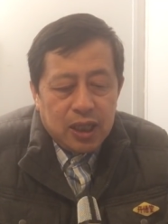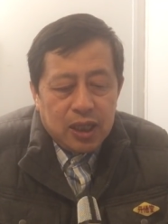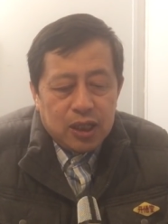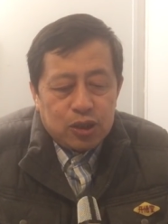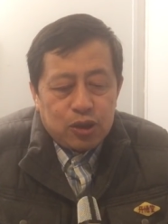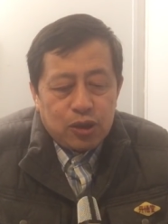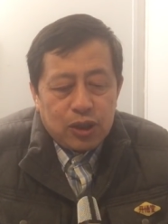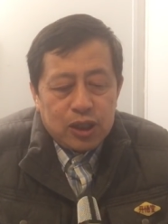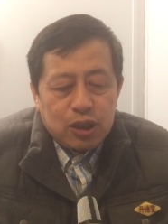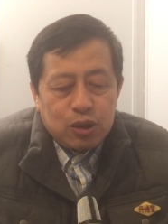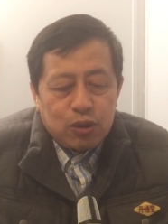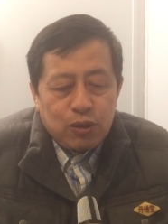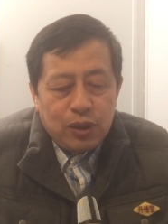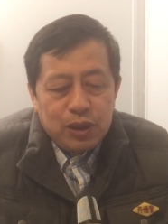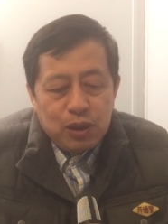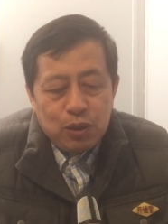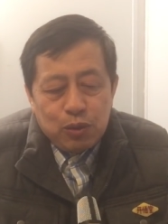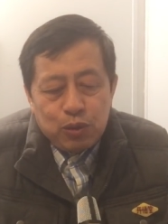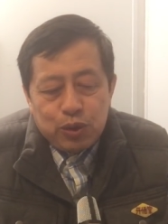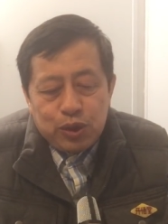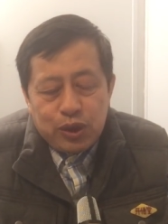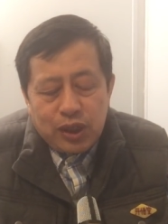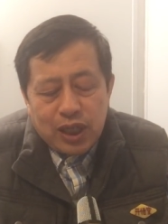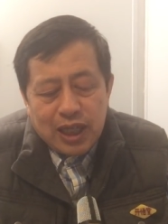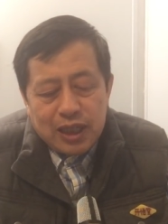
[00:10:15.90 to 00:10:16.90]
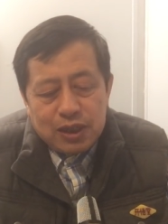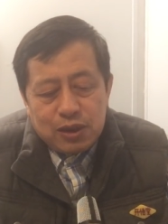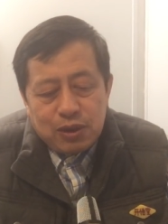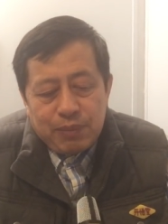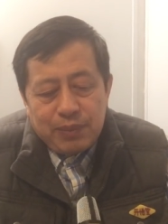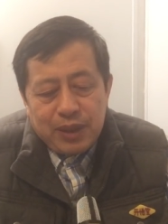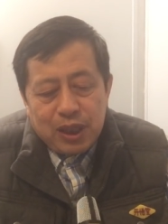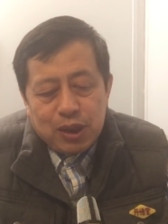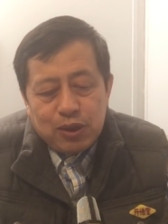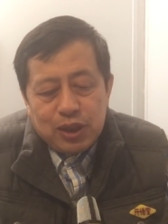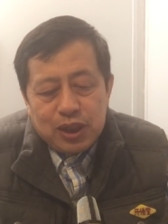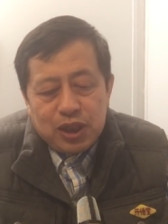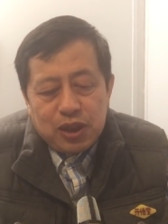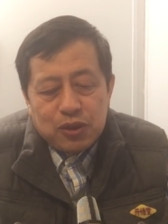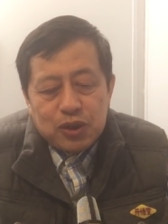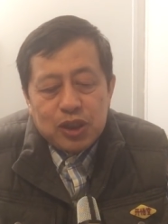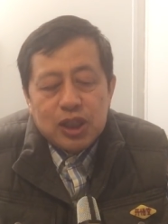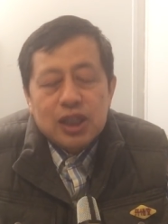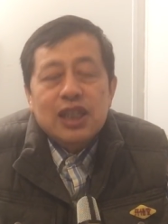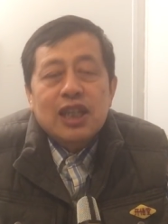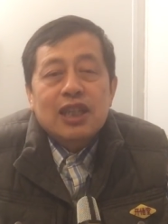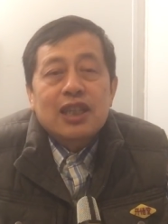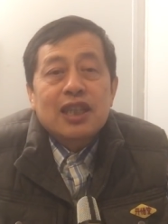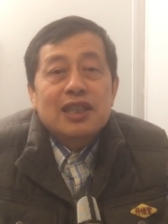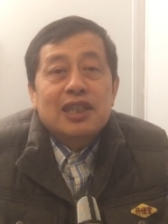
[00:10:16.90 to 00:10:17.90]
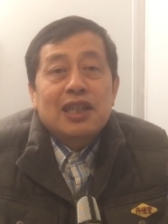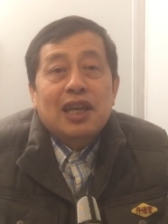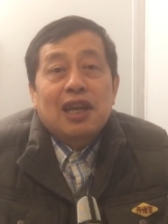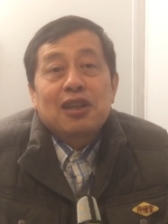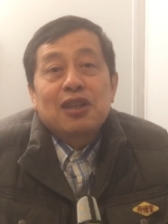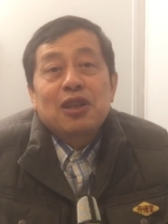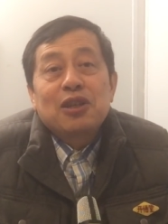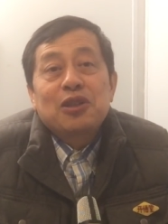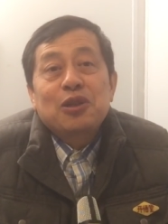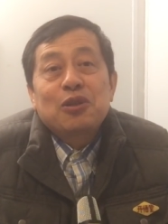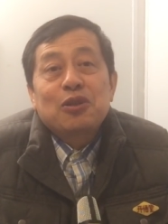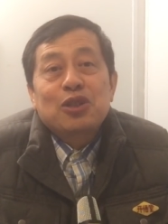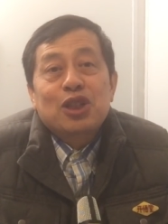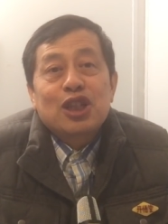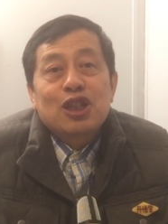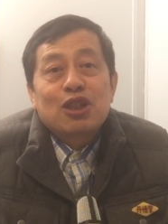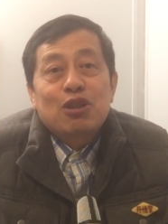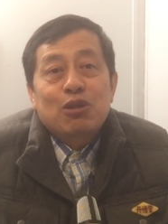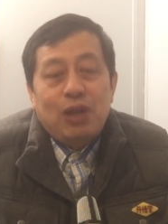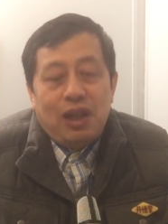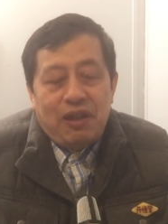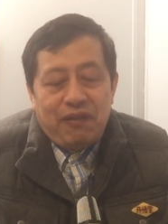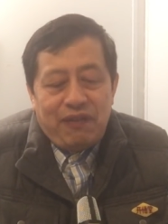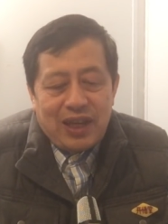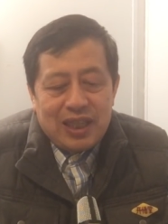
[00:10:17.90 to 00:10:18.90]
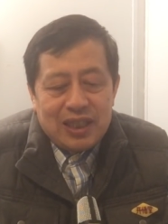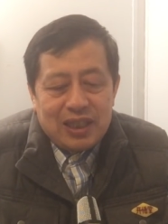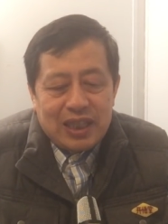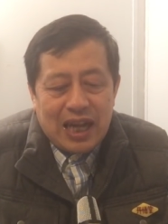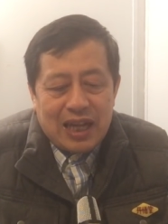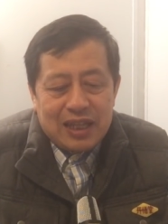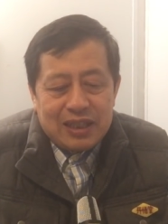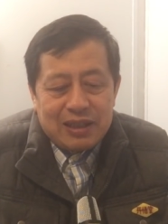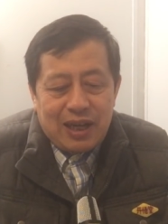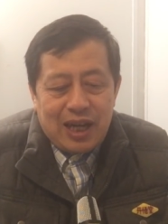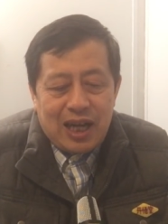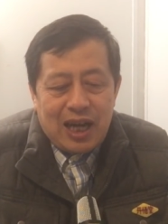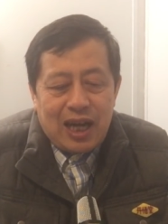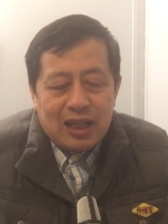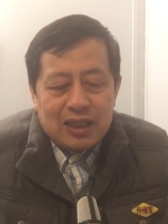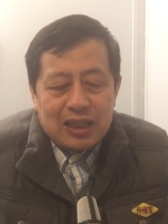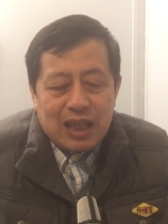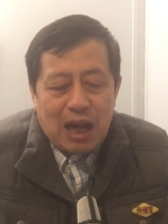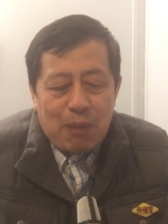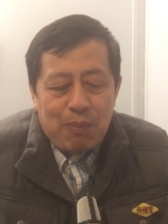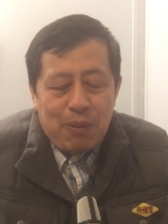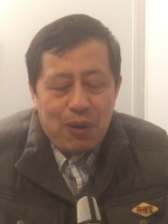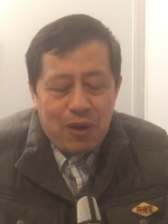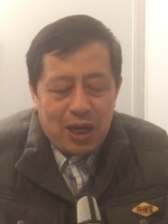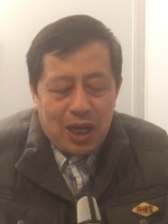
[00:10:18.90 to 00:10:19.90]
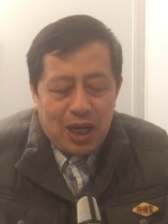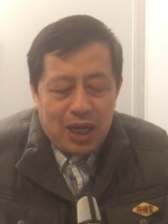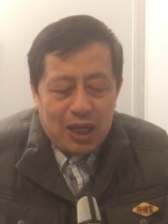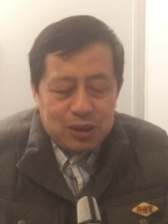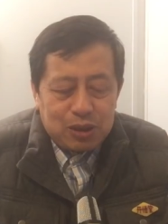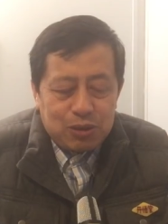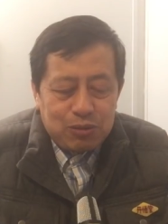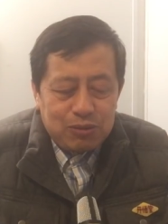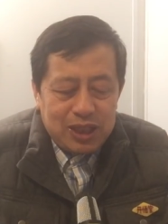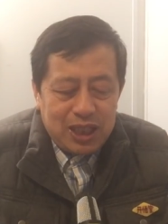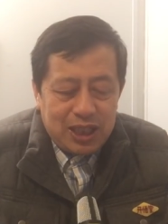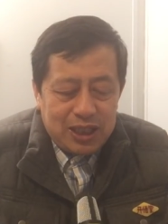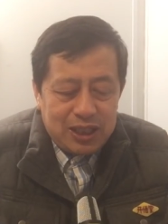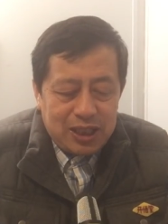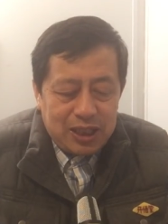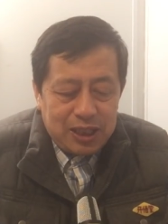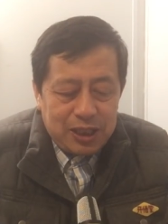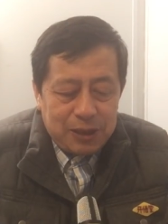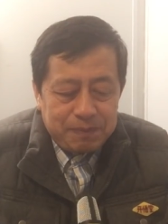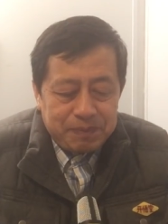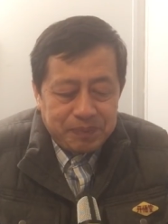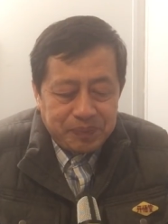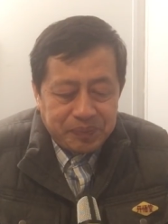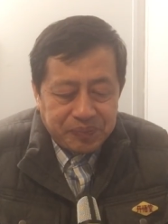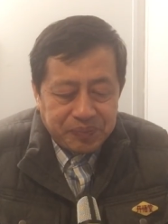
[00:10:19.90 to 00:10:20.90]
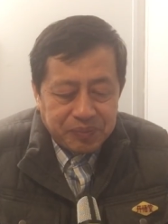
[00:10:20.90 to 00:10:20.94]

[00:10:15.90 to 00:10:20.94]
所以，对于鲁迅来说，面对旧世界，他想的就是推翻、打断啊，打破啊，重建新地。